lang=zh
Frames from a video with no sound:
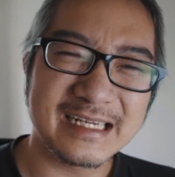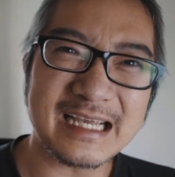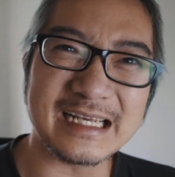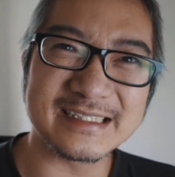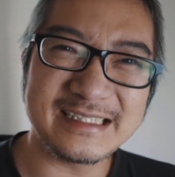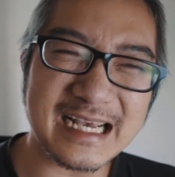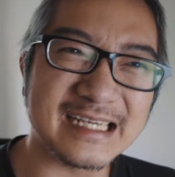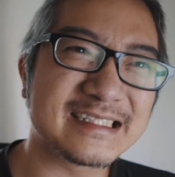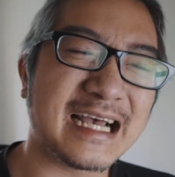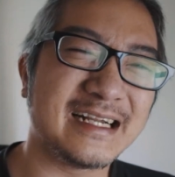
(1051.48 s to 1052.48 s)
太阳
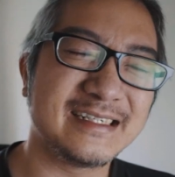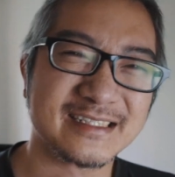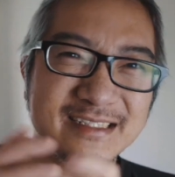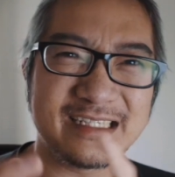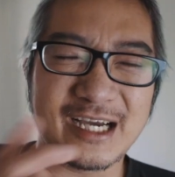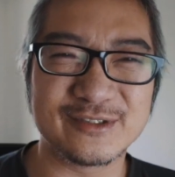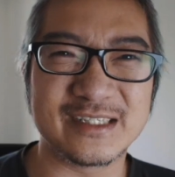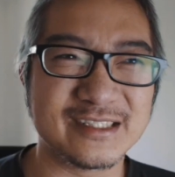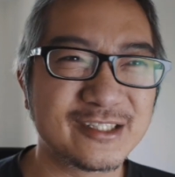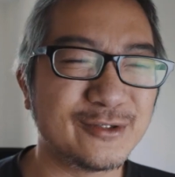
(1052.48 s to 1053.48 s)
下山或者是调
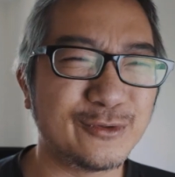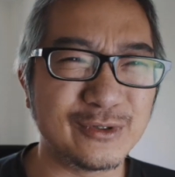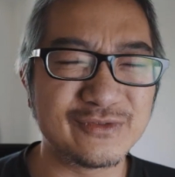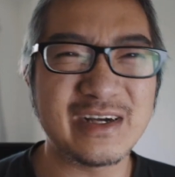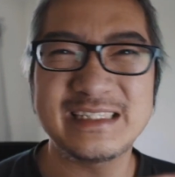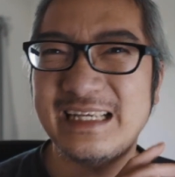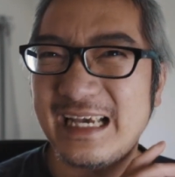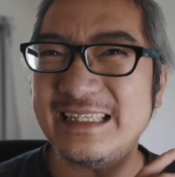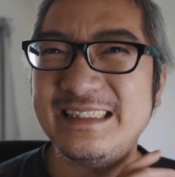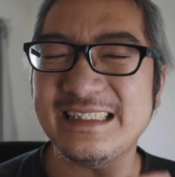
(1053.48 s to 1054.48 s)
整的时候，我发现
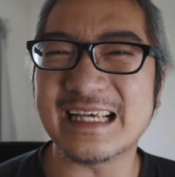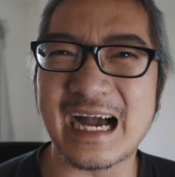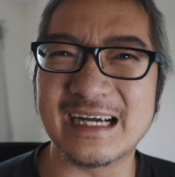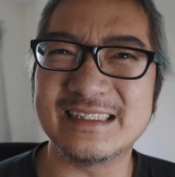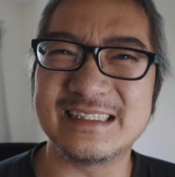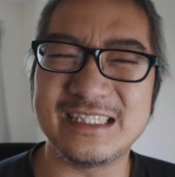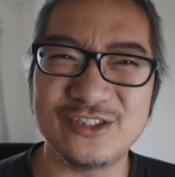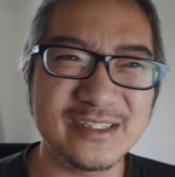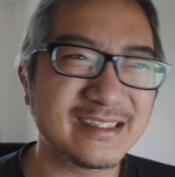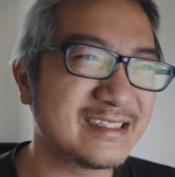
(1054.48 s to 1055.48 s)
A7R2 的
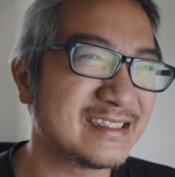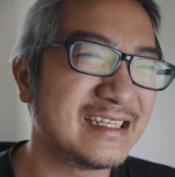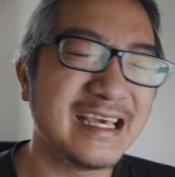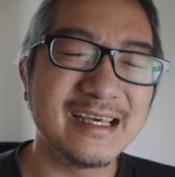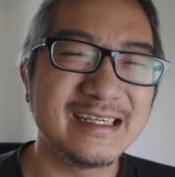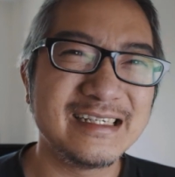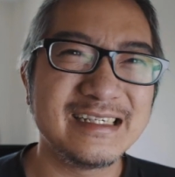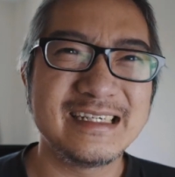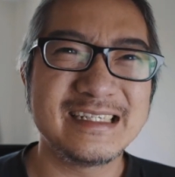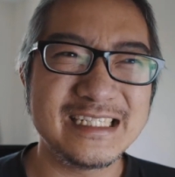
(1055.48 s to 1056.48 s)
确是
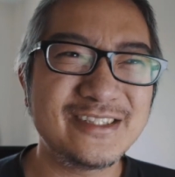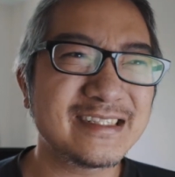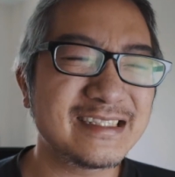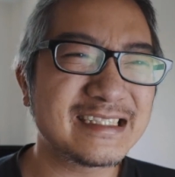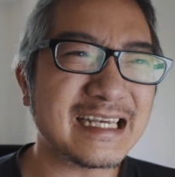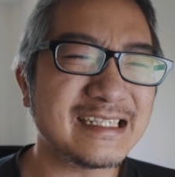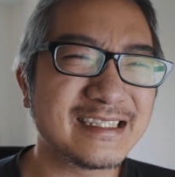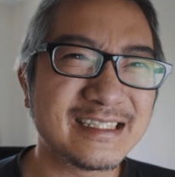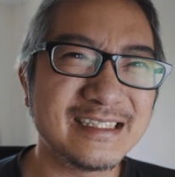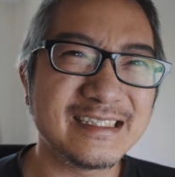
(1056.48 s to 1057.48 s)
的确是
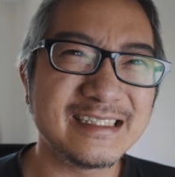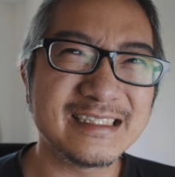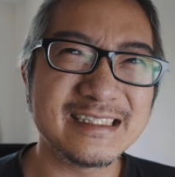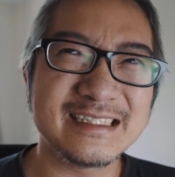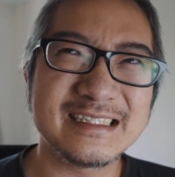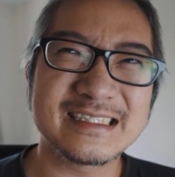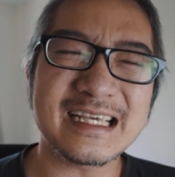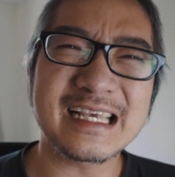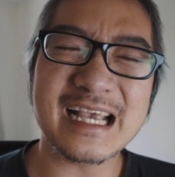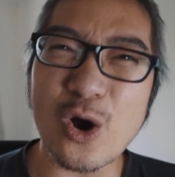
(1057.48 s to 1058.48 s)
在
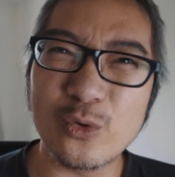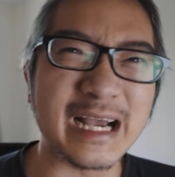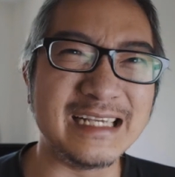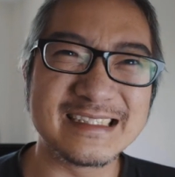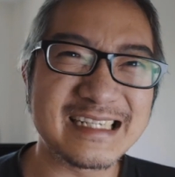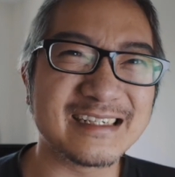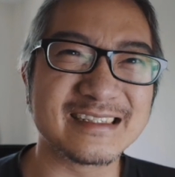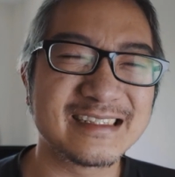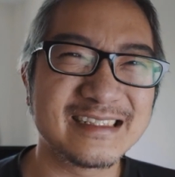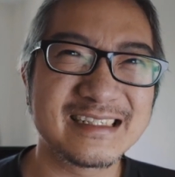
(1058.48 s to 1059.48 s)
在高感
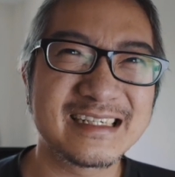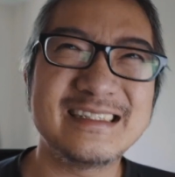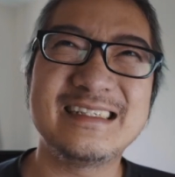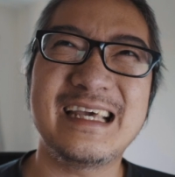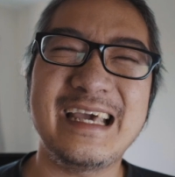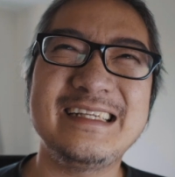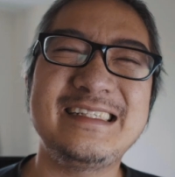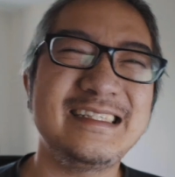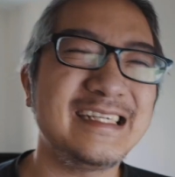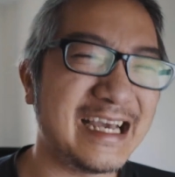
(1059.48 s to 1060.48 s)
上跟
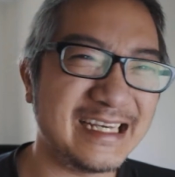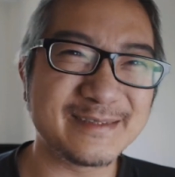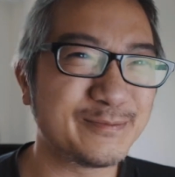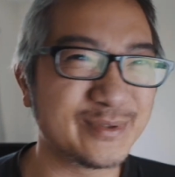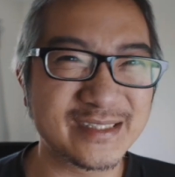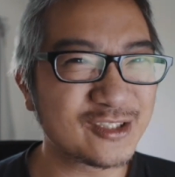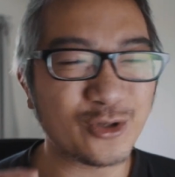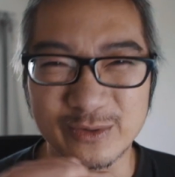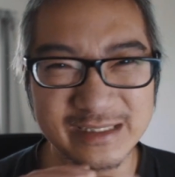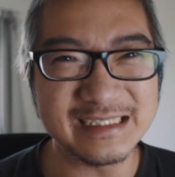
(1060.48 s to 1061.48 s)
A7S 不是
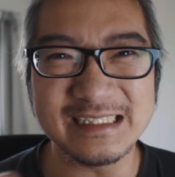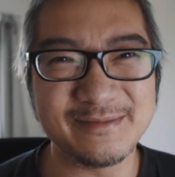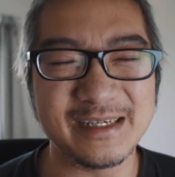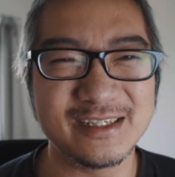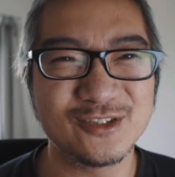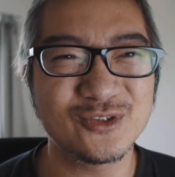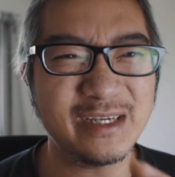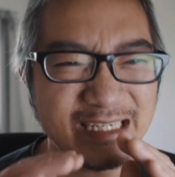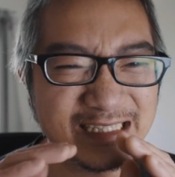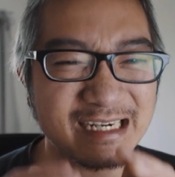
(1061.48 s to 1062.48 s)
同一个级别。所
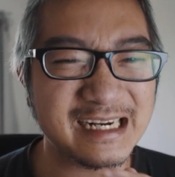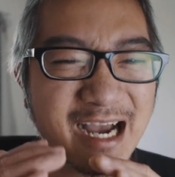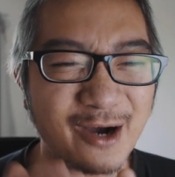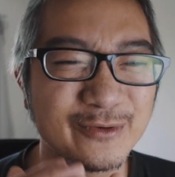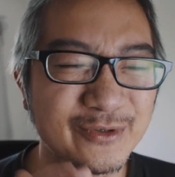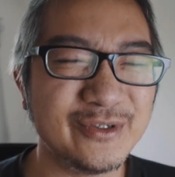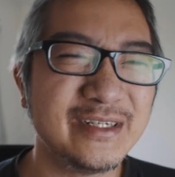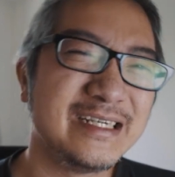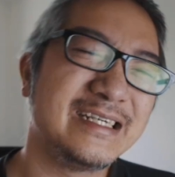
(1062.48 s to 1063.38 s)
以你想考虑